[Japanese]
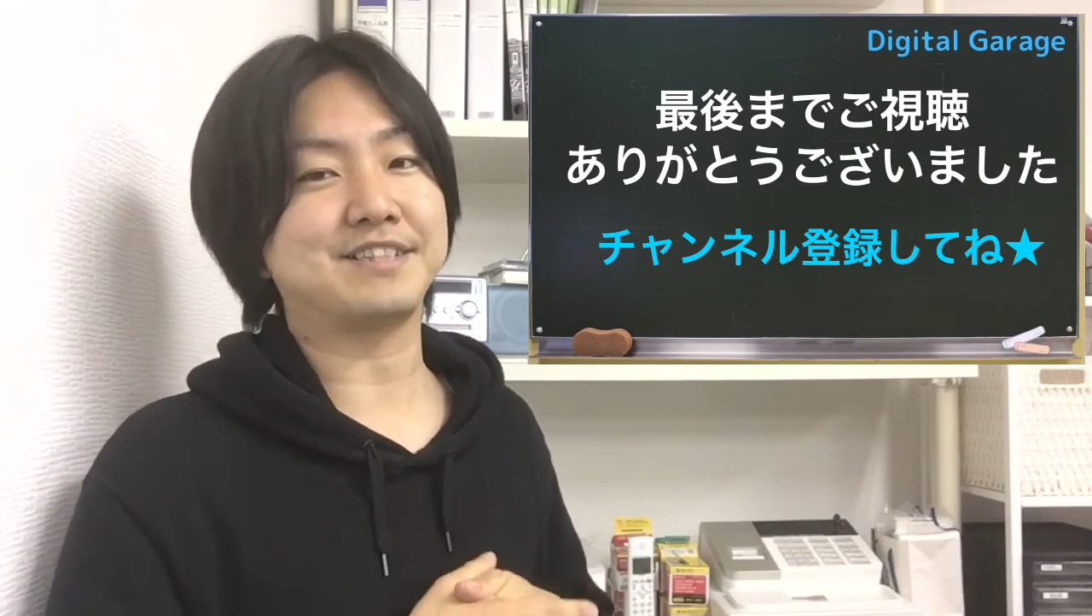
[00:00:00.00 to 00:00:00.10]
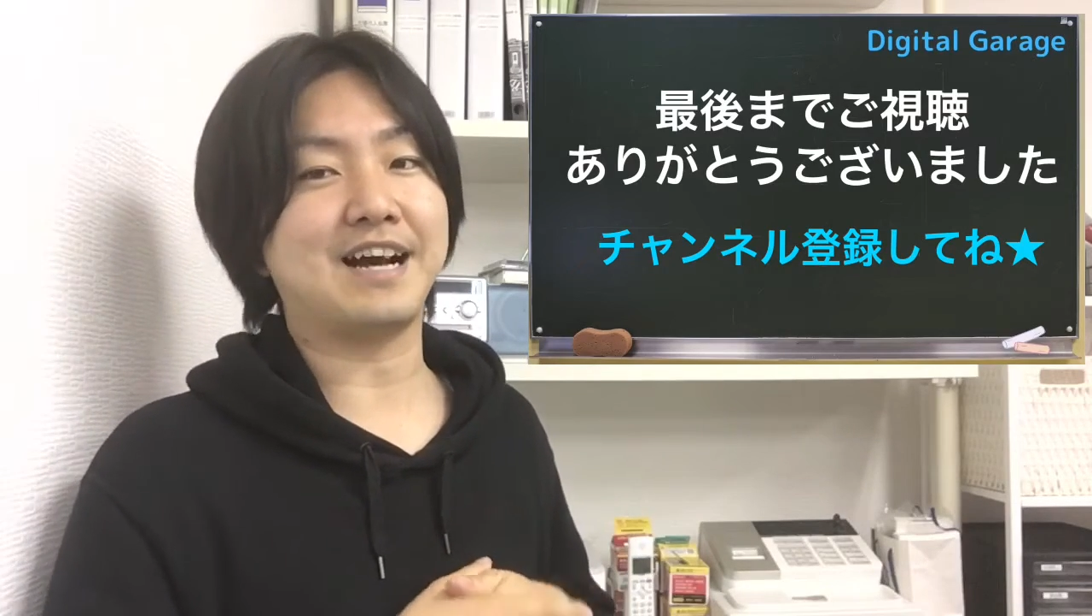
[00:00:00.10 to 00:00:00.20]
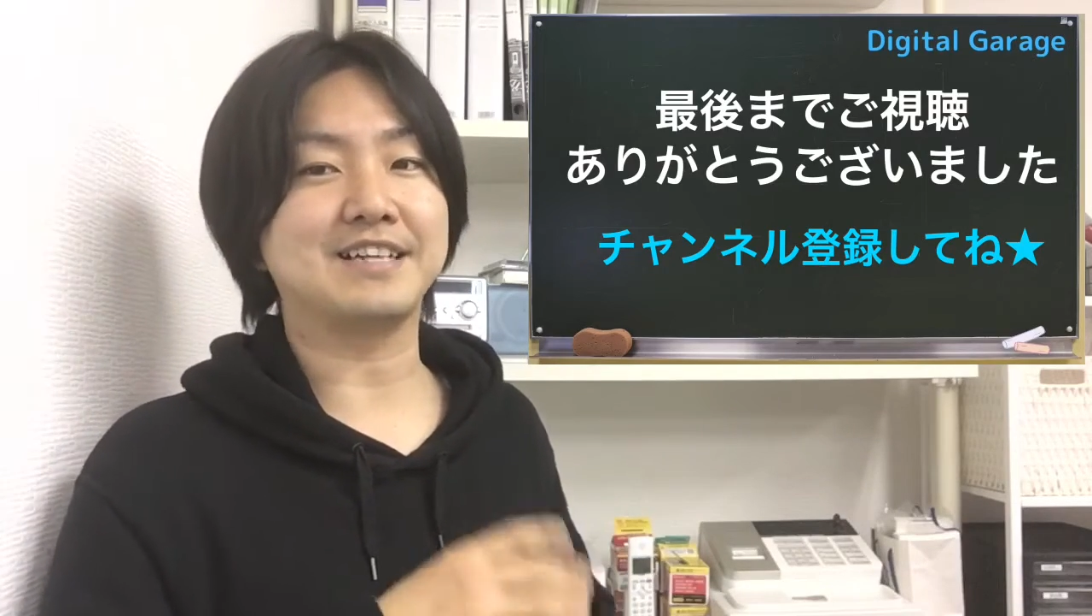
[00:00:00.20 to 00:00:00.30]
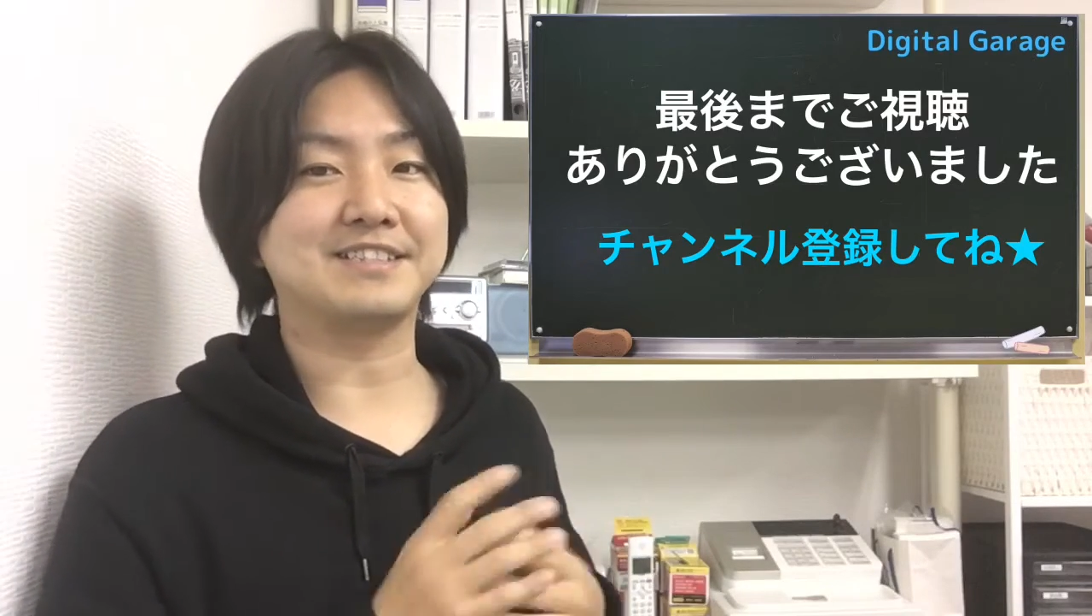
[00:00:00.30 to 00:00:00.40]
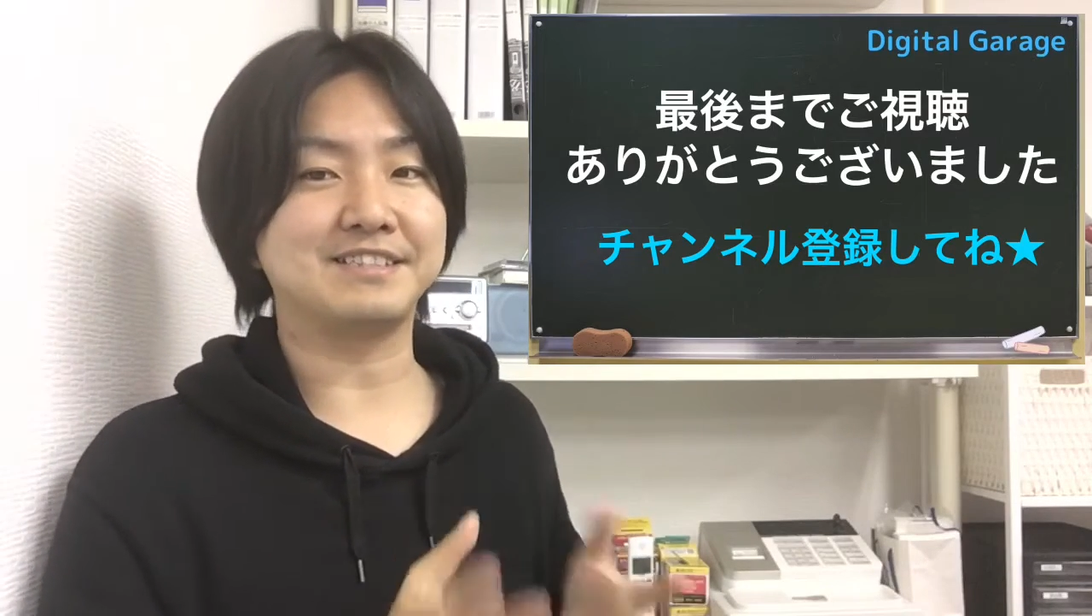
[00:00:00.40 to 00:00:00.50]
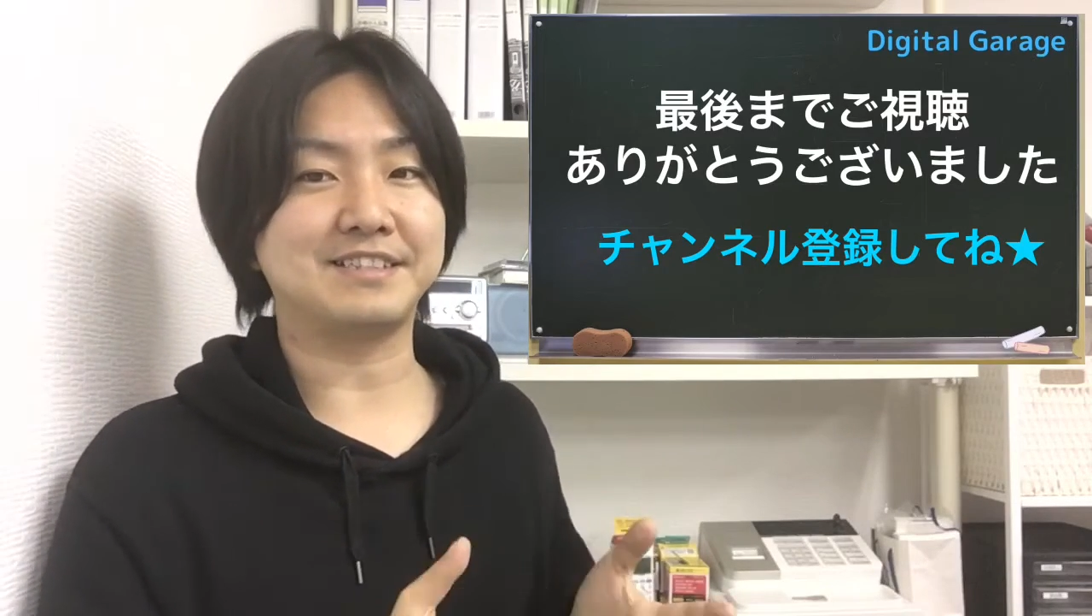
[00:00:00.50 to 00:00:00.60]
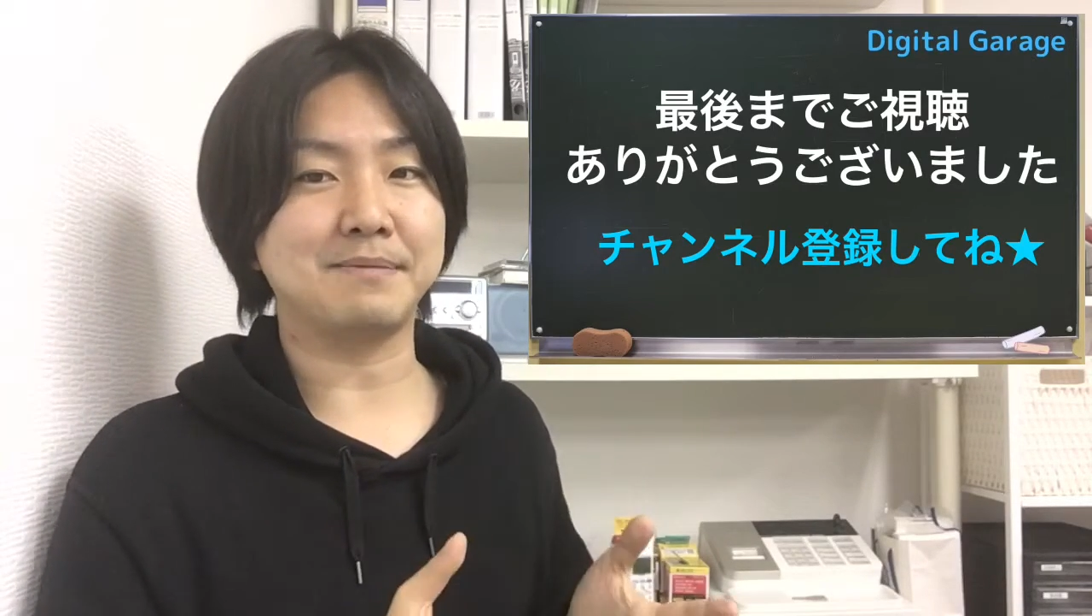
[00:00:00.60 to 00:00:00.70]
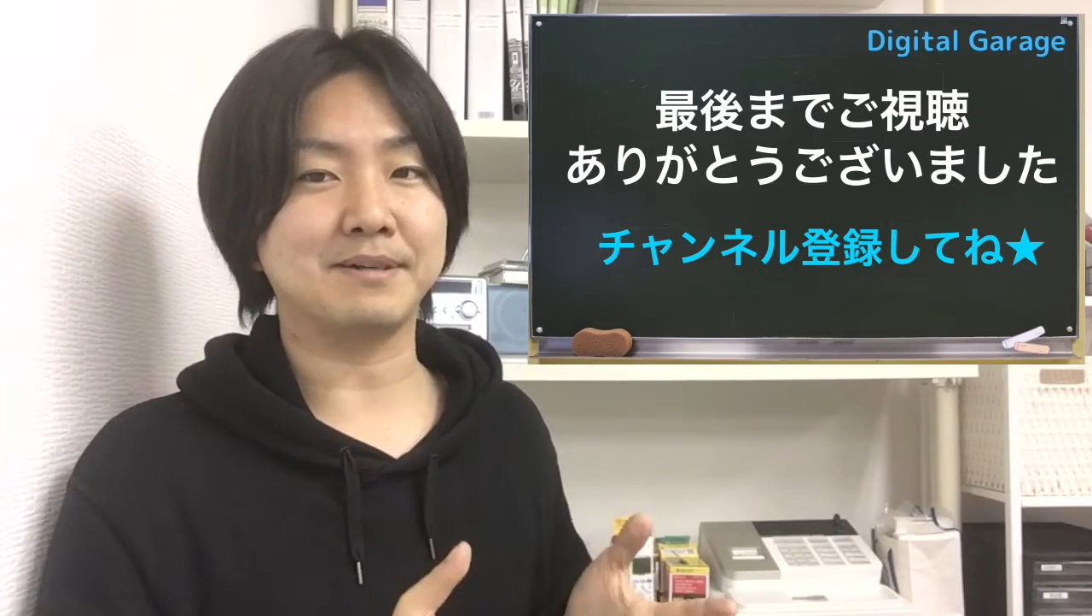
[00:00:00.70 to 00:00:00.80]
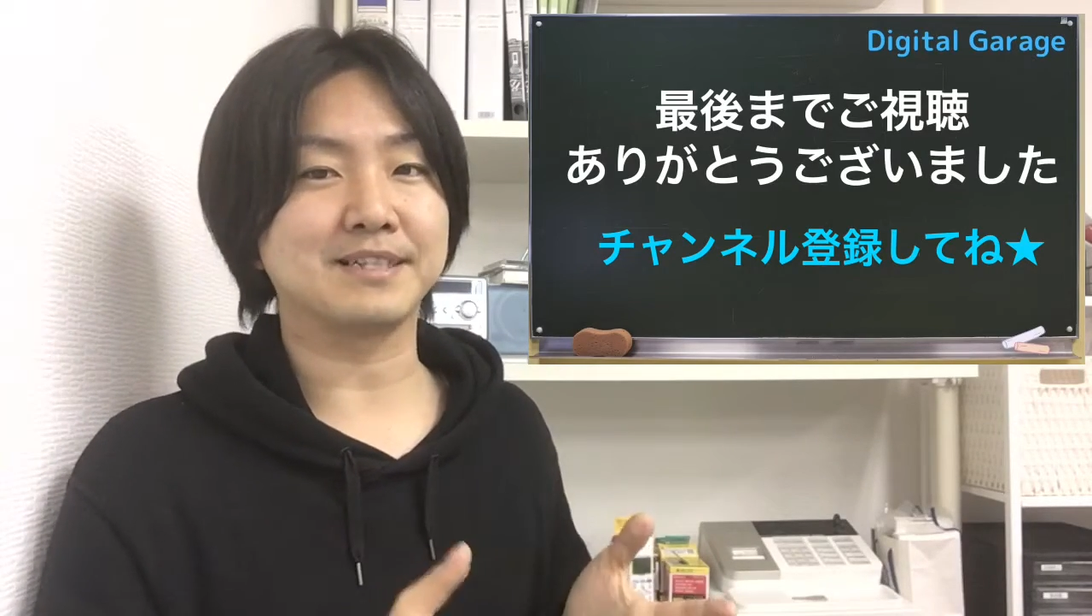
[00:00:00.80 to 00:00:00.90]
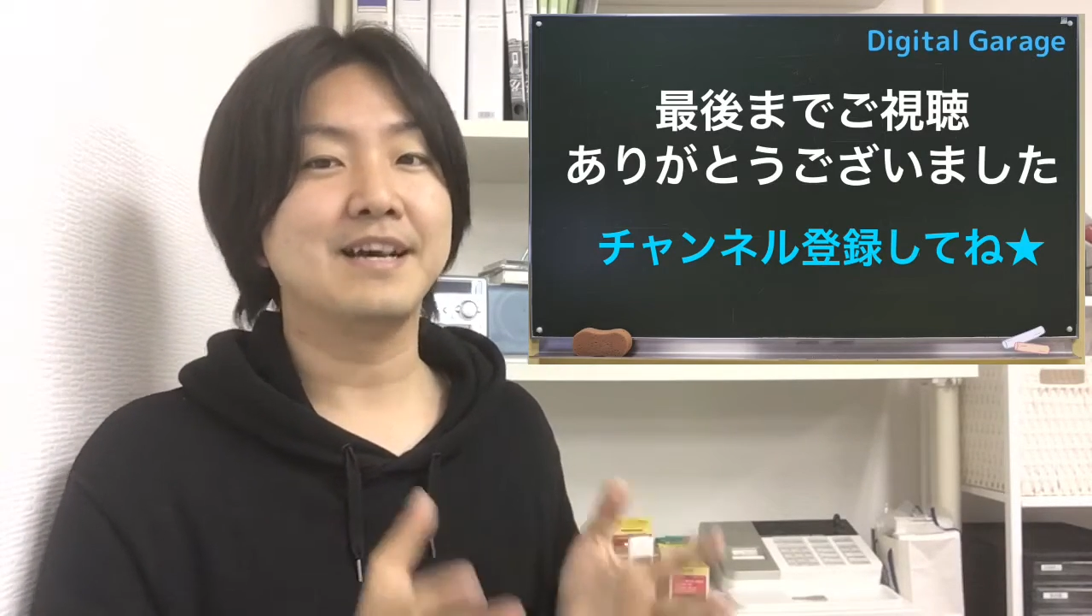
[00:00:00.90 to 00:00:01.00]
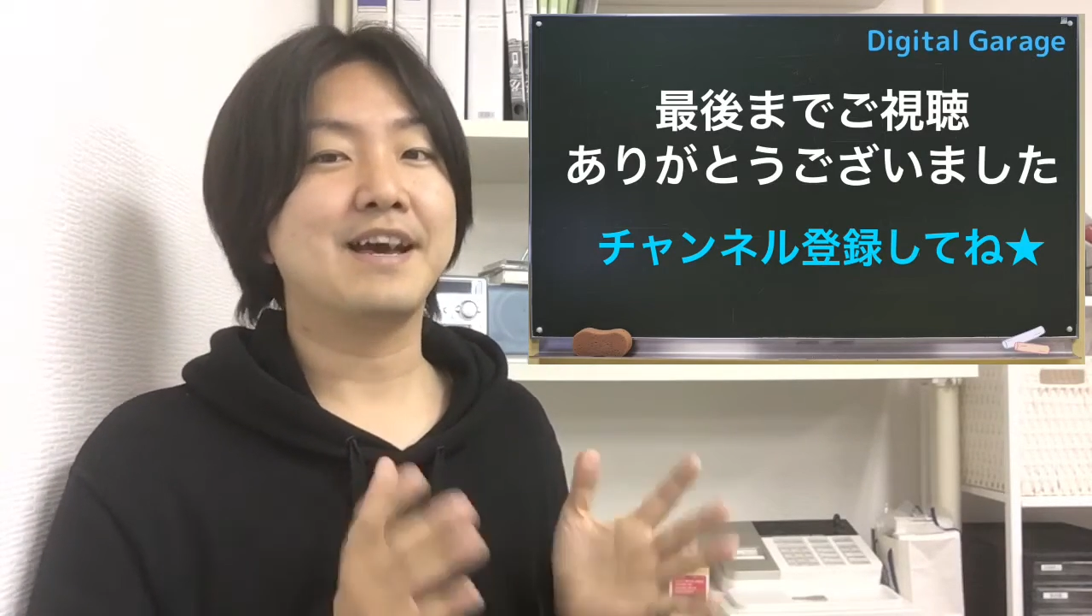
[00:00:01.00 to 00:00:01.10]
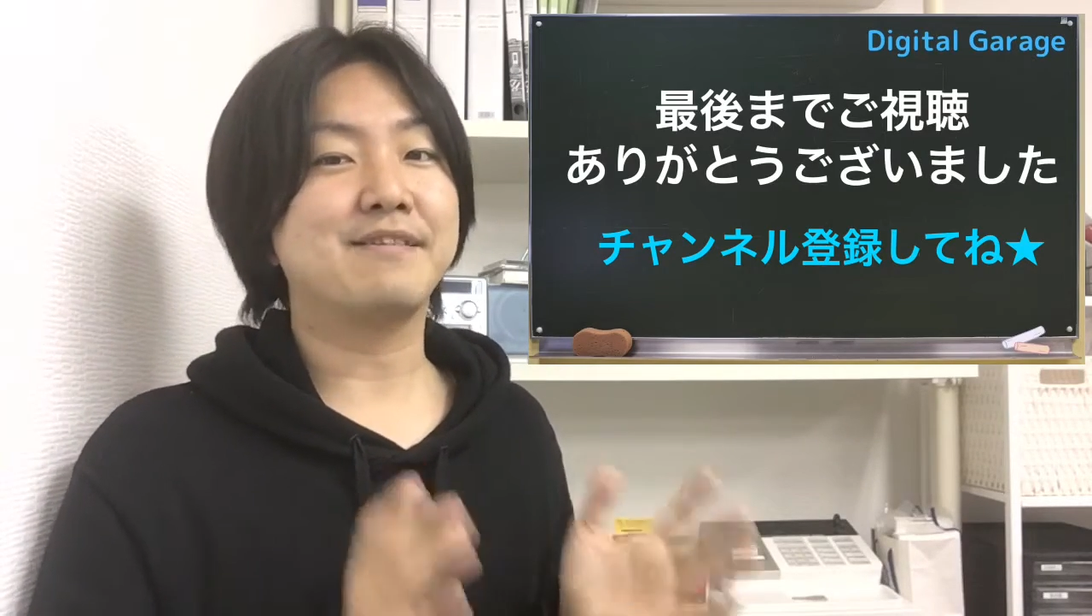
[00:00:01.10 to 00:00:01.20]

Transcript: て発信しています、